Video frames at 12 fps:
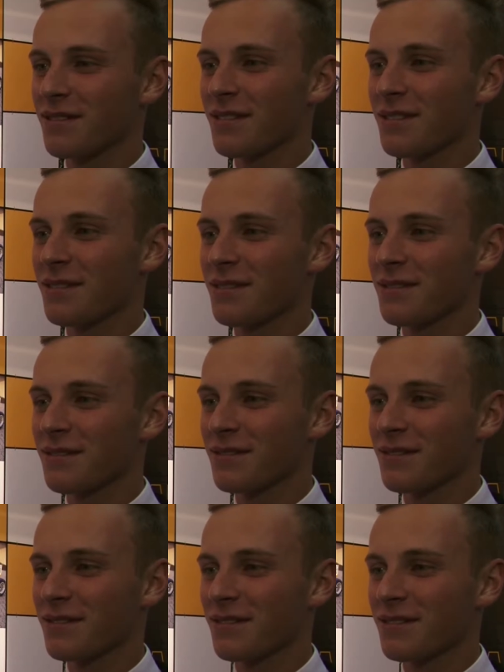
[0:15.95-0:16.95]

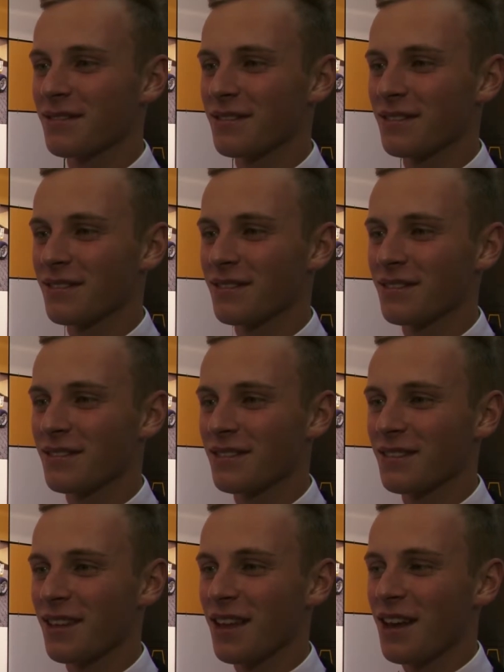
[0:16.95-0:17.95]
Probefahrten oder so?
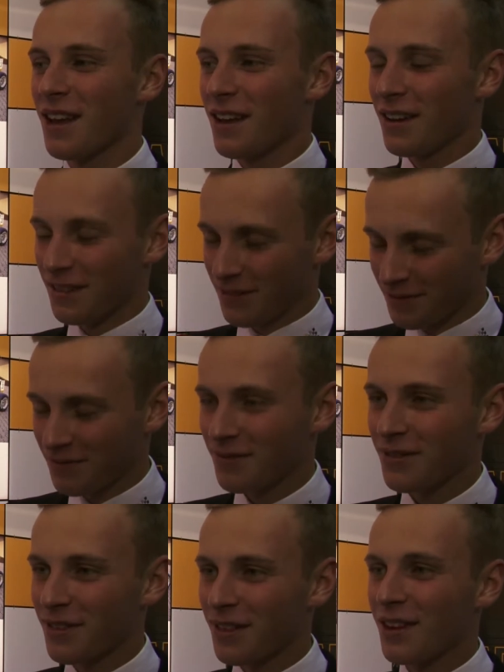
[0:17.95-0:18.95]
Irgendwie kannst du dazu noch mehr
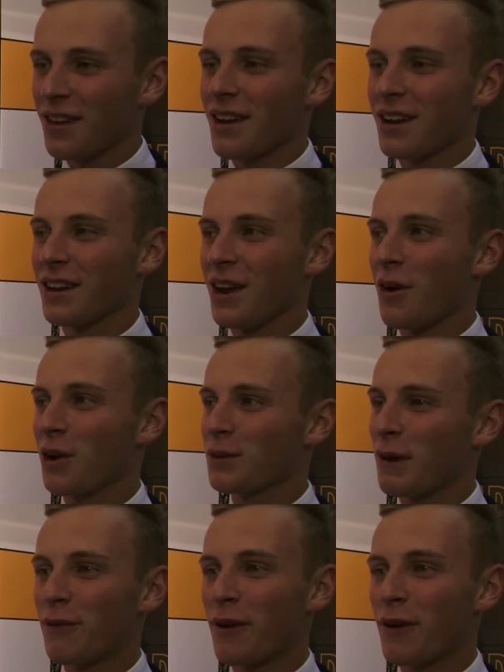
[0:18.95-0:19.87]
erzählen? Genau, ich war